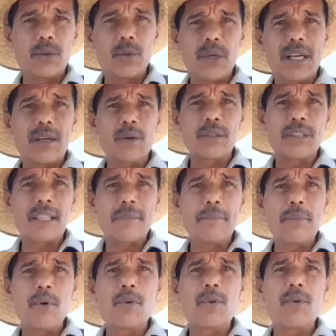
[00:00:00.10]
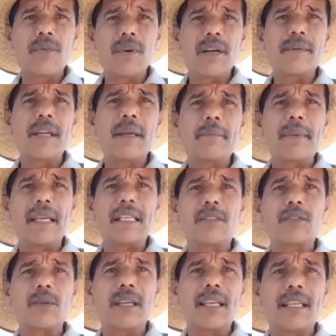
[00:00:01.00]
Durango tampoco fue bien
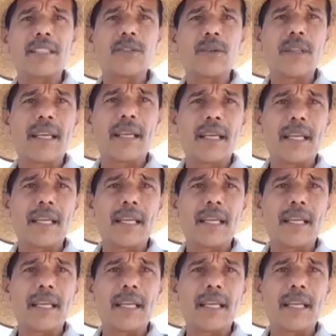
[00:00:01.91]
visto el hecho de